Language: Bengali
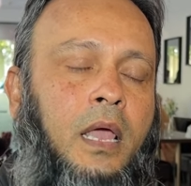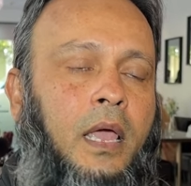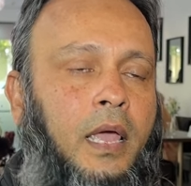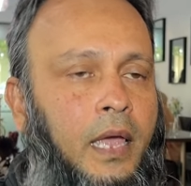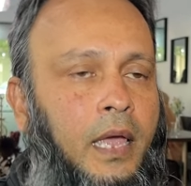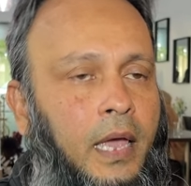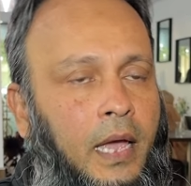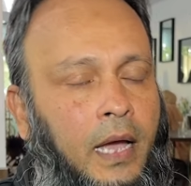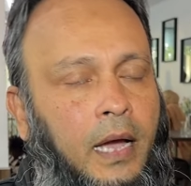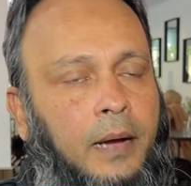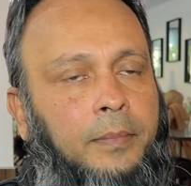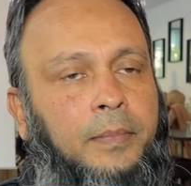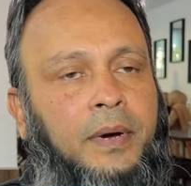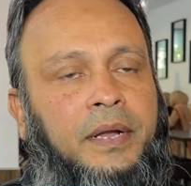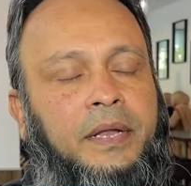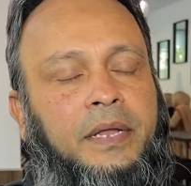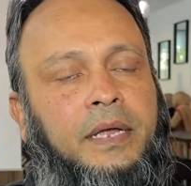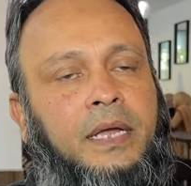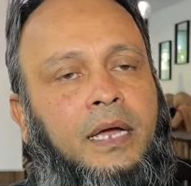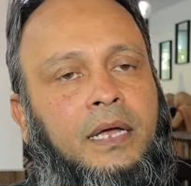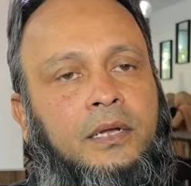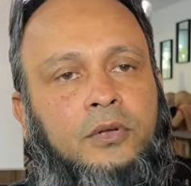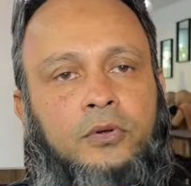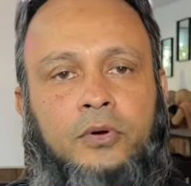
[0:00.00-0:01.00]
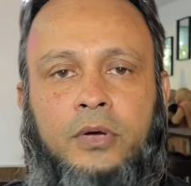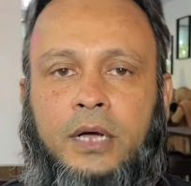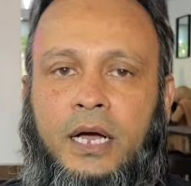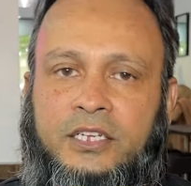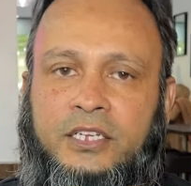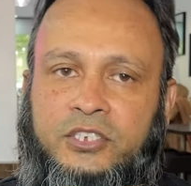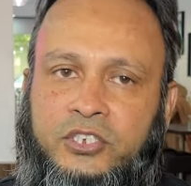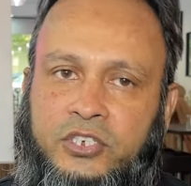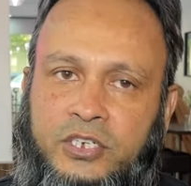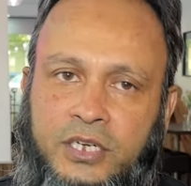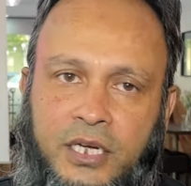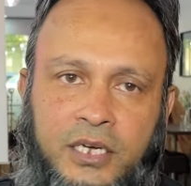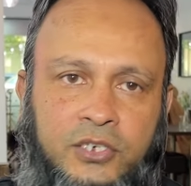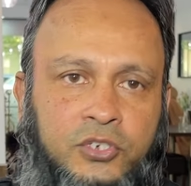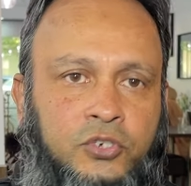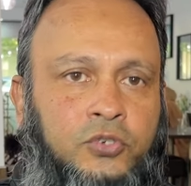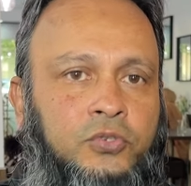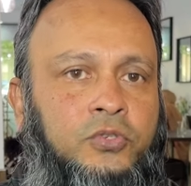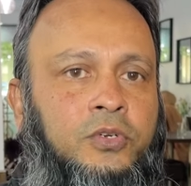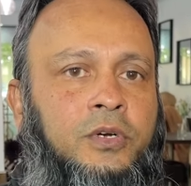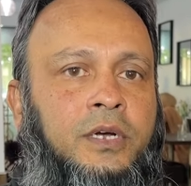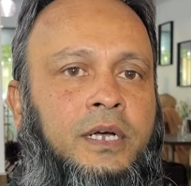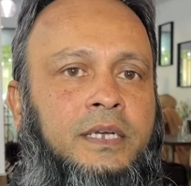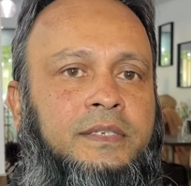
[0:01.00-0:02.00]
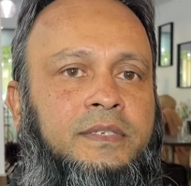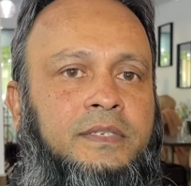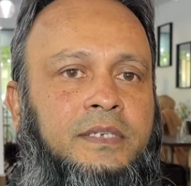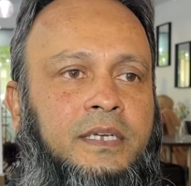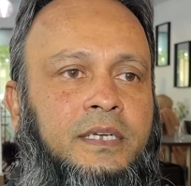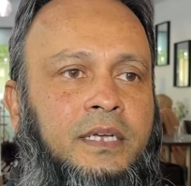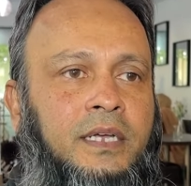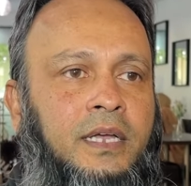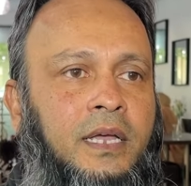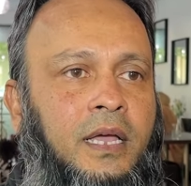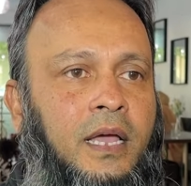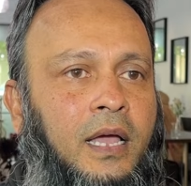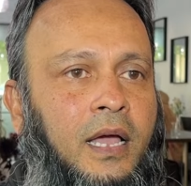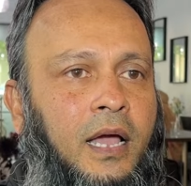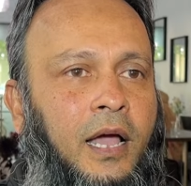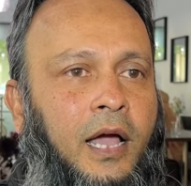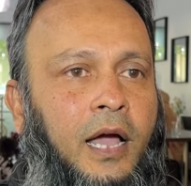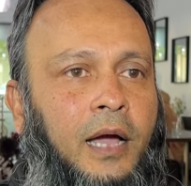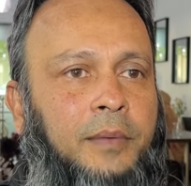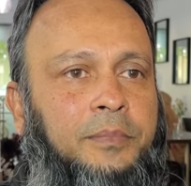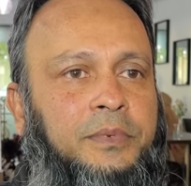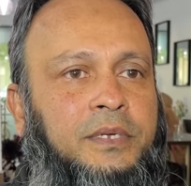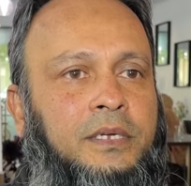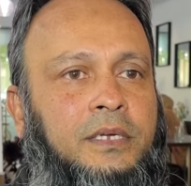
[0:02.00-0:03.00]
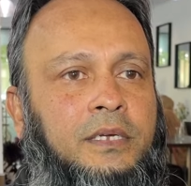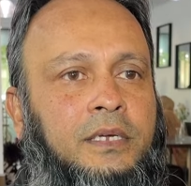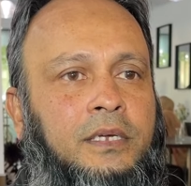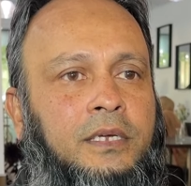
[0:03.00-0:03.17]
হ্যাঁ আমার এখানেও কাজ শেখার সুযোগ আছে আমি